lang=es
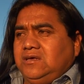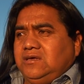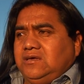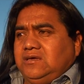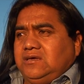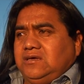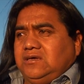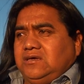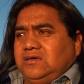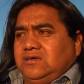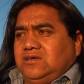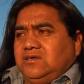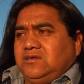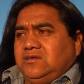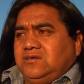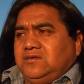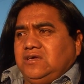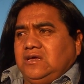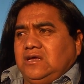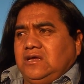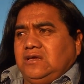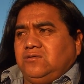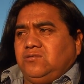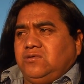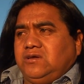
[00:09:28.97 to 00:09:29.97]
eh,
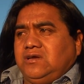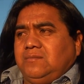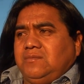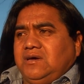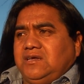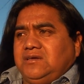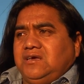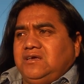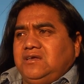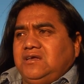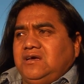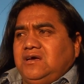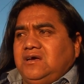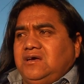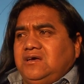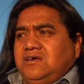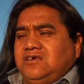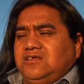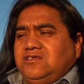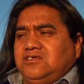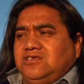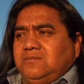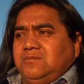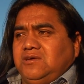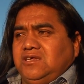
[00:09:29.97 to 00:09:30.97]
de alguna manera
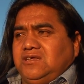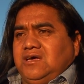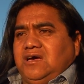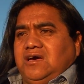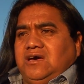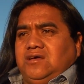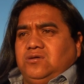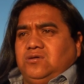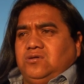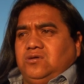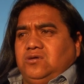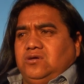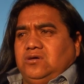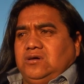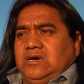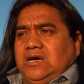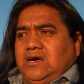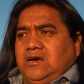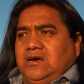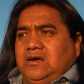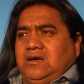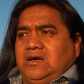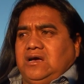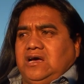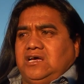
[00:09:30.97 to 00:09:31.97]
intimidar o
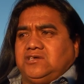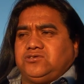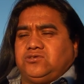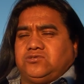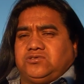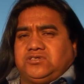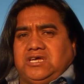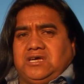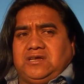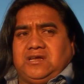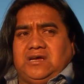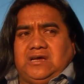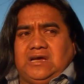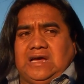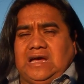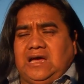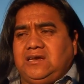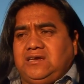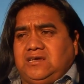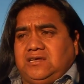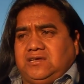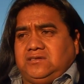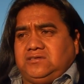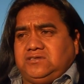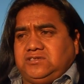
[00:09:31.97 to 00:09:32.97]
a, asustar a
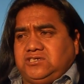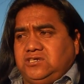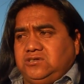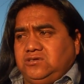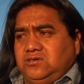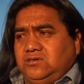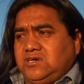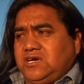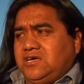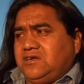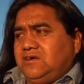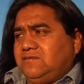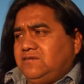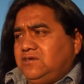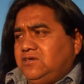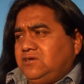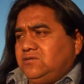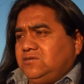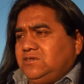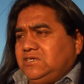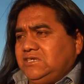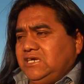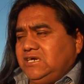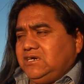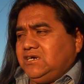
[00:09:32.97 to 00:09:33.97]
alguien, sino
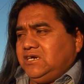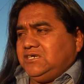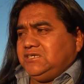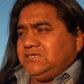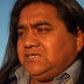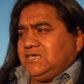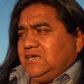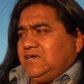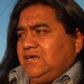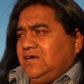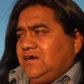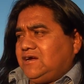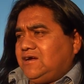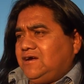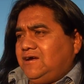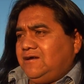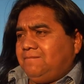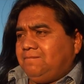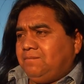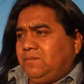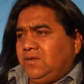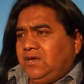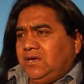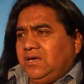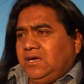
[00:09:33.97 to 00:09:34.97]
Carabineros llega y sale acá